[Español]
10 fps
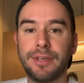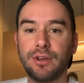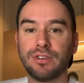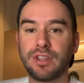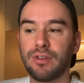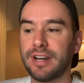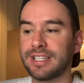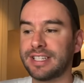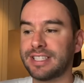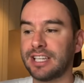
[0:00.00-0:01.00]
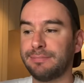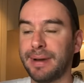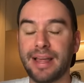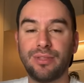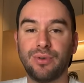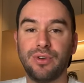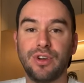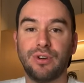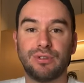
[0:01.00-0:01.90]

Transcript: millones de dólares que está esperando,